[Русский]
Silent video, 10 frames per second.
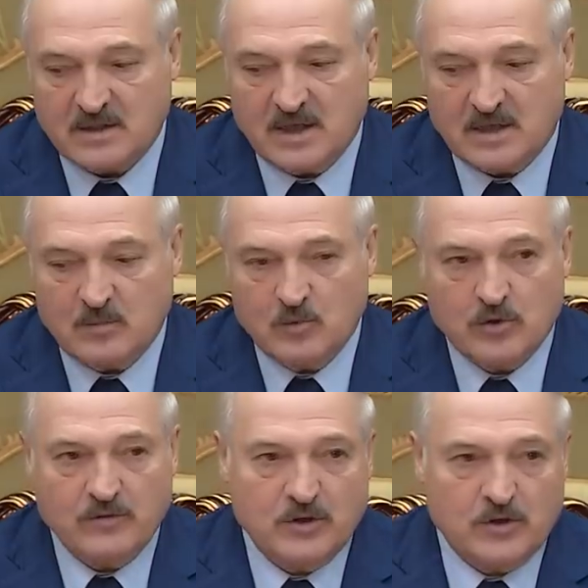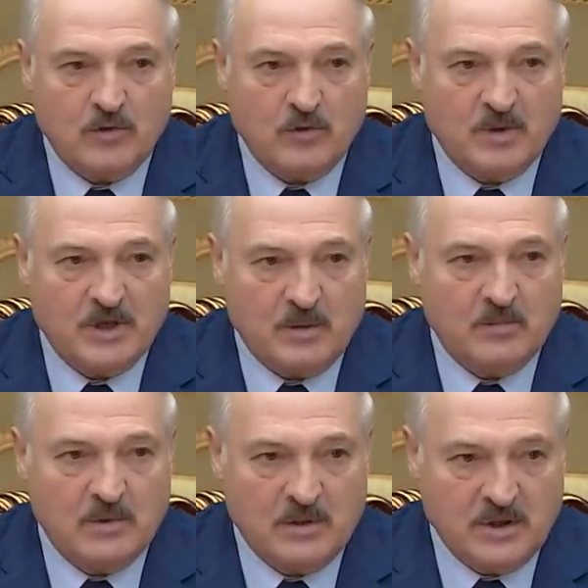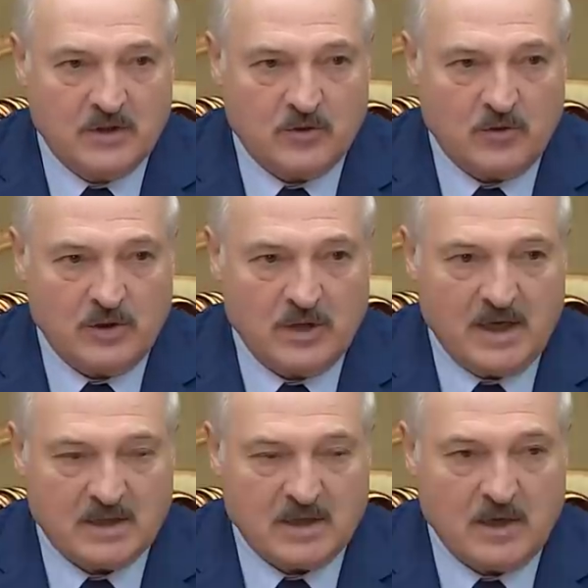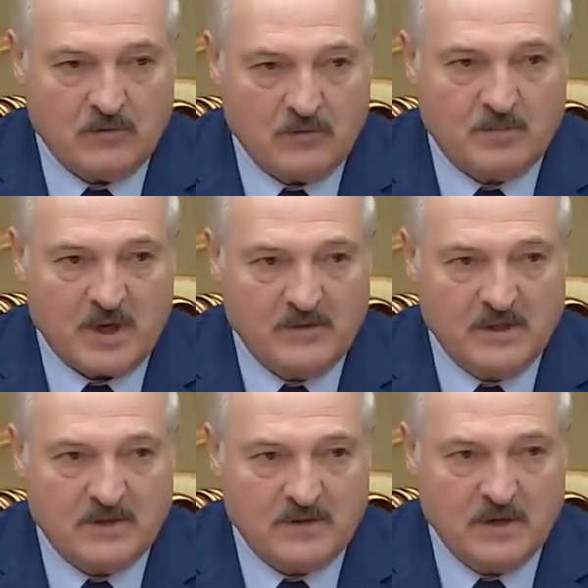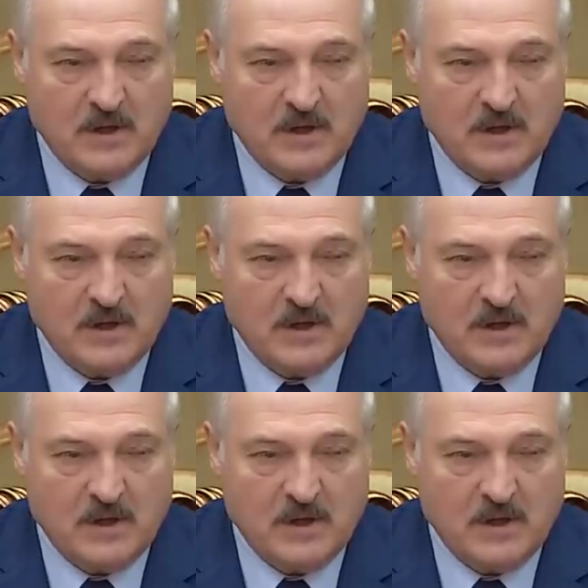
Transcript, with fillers: на этом уровне, чего бы нам не стоило. Я знаю, вы в правительстве